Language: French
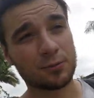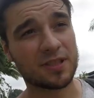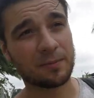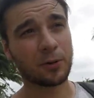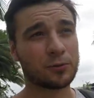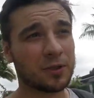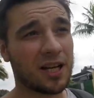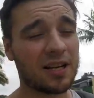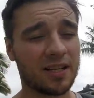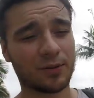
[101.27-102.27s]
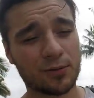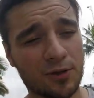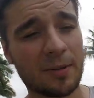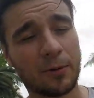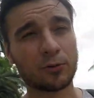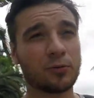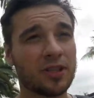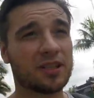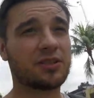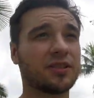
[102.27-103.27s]
tous ces produits-là, il y a toujours les
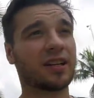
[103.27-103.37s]
produits, je